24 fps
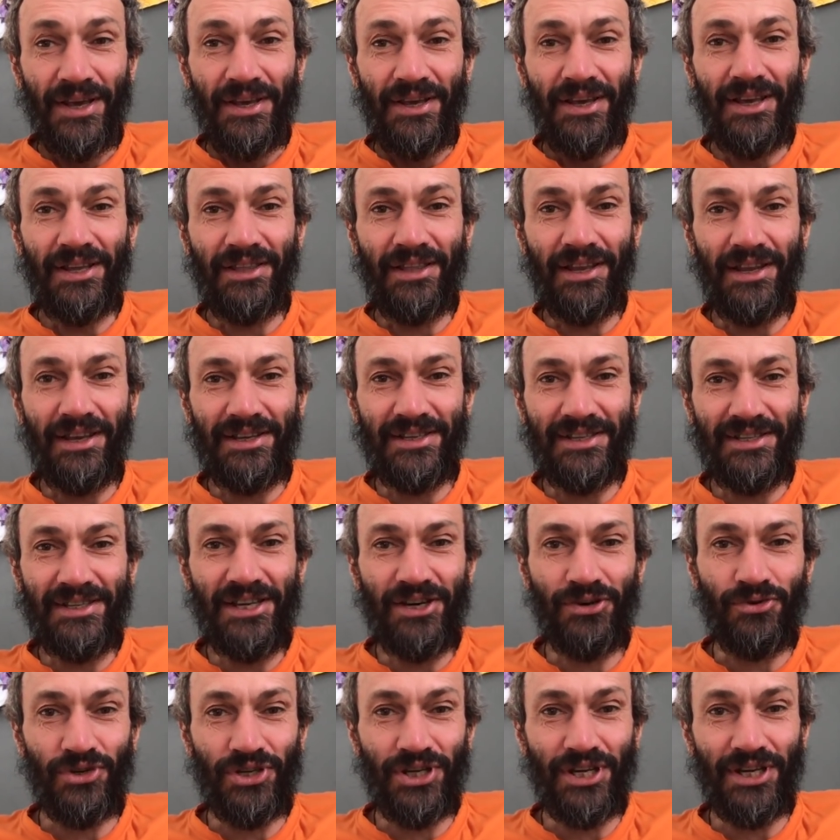И три из
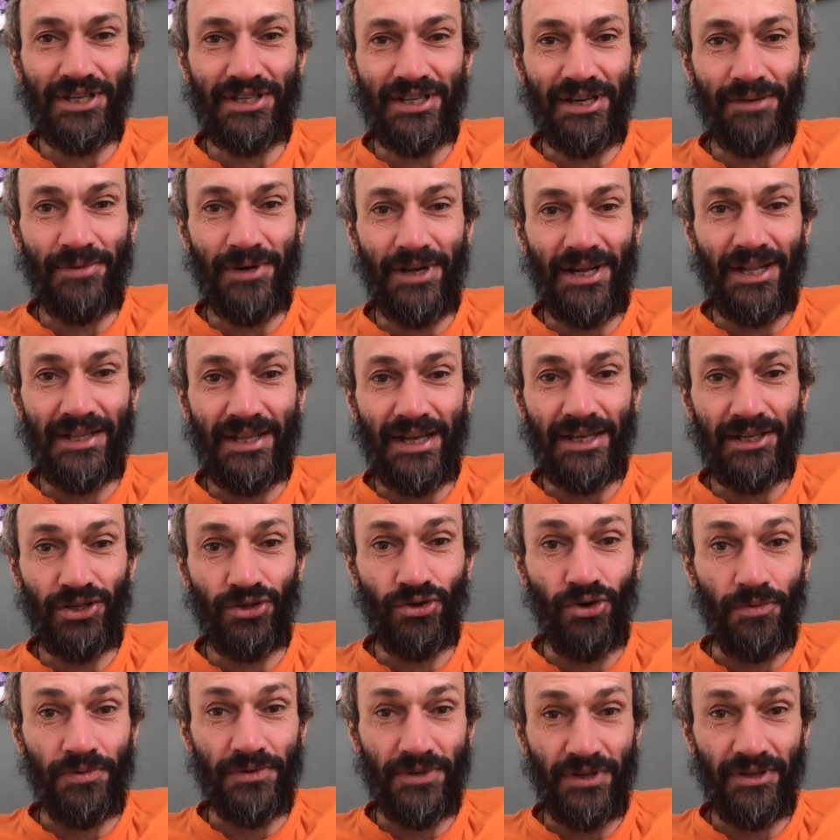них уже разобрал на
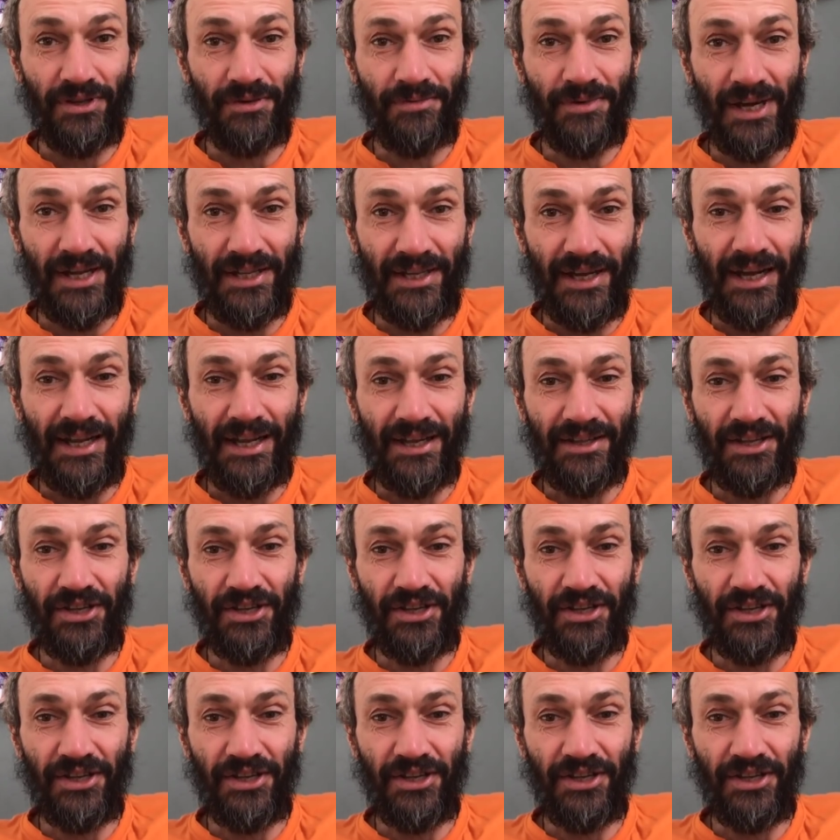собственном канале.